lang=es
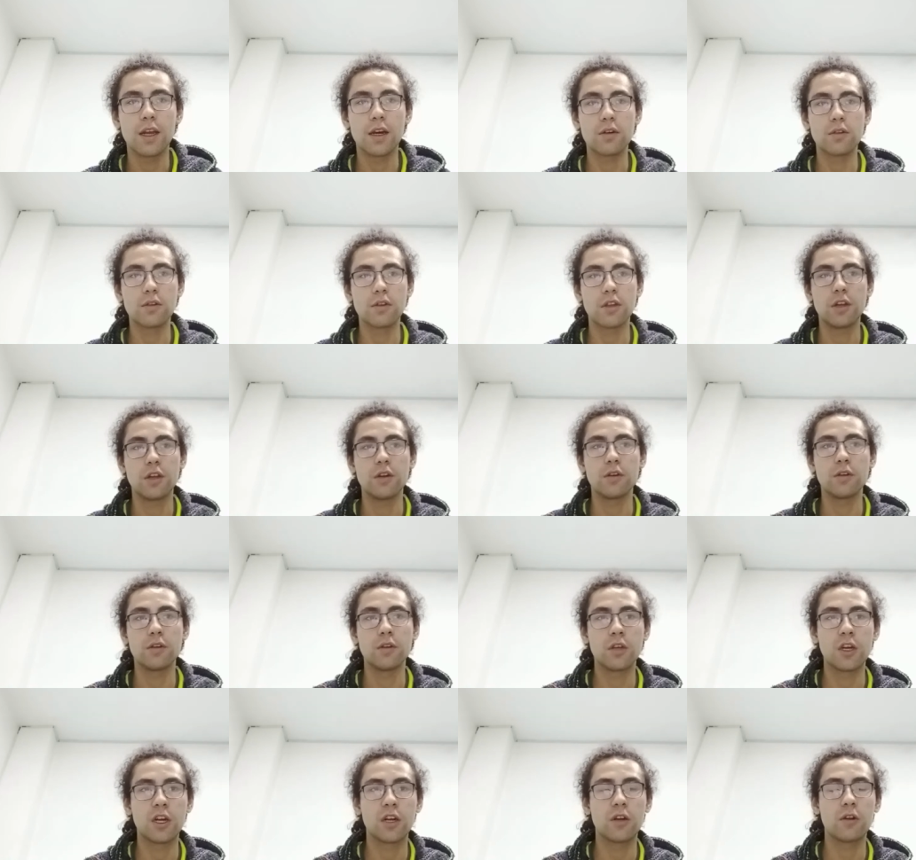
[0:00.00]

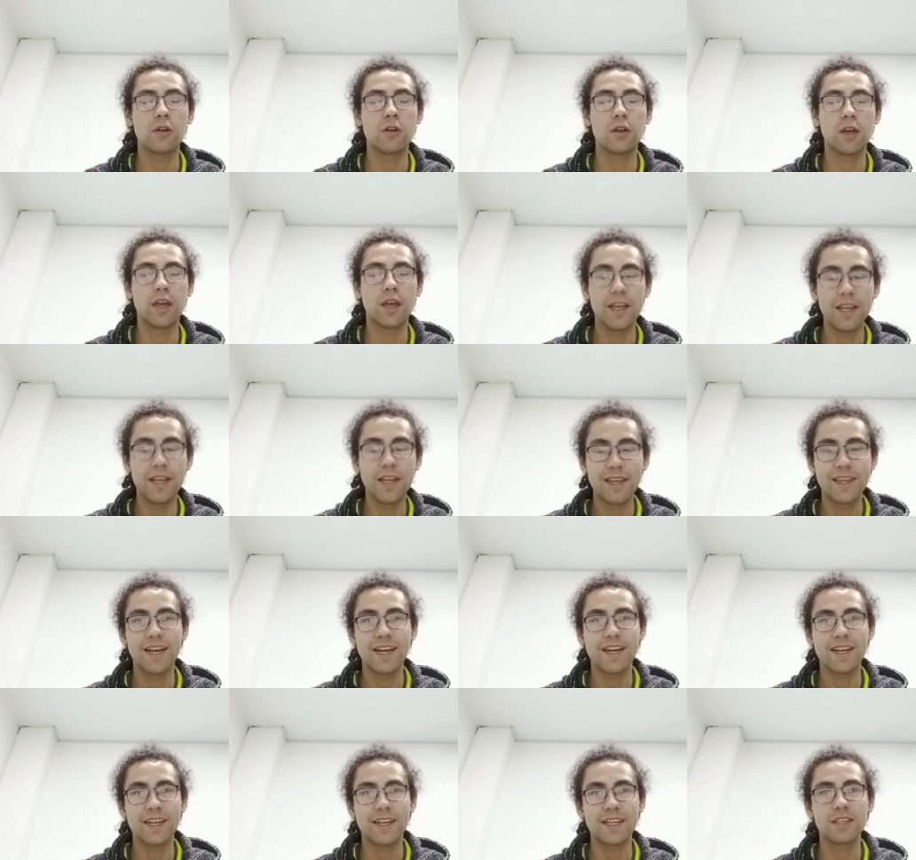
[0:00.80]
continua
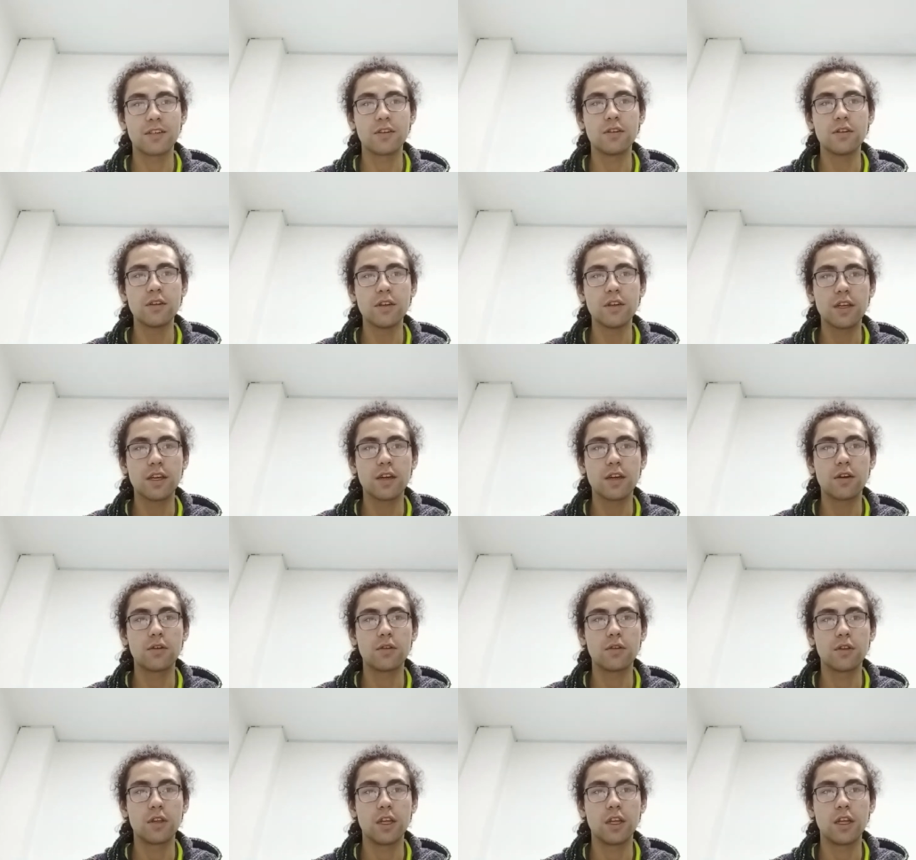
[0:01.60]
integración y,
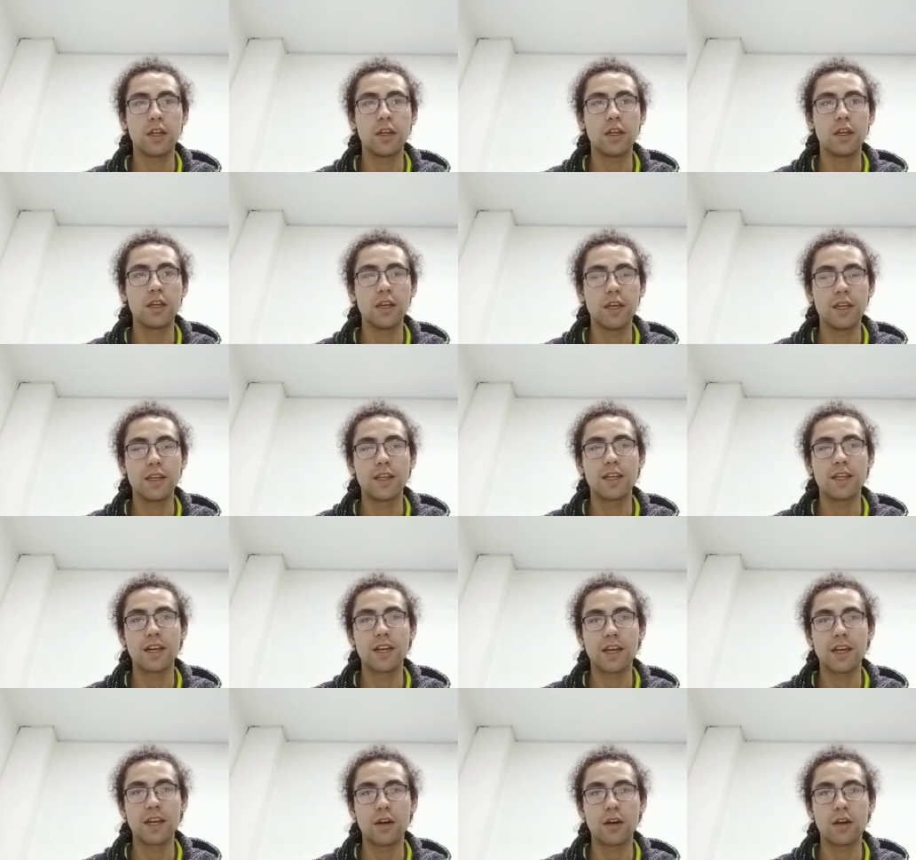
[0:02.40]
y,
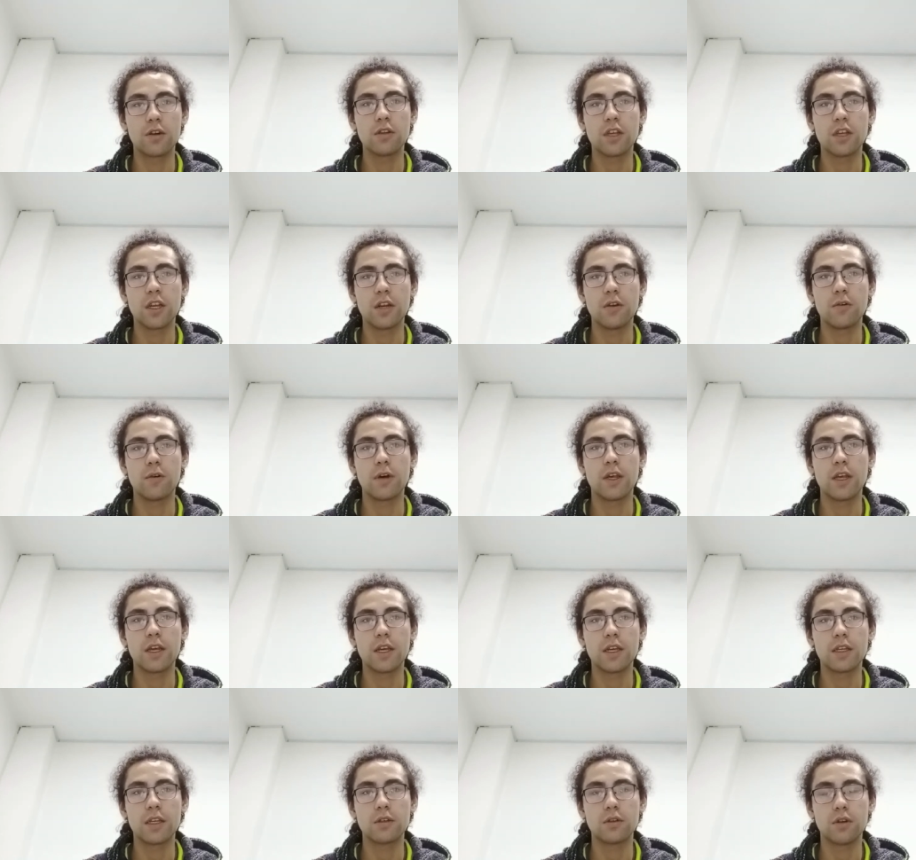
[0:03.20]
entrega continua
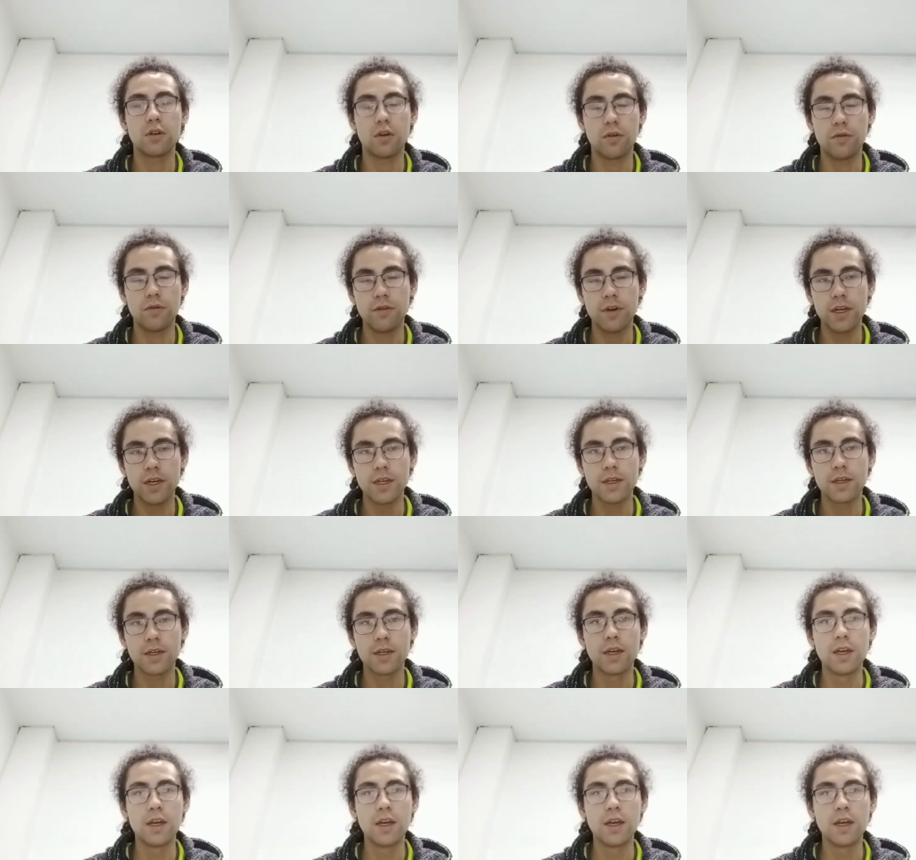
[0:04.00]
de software,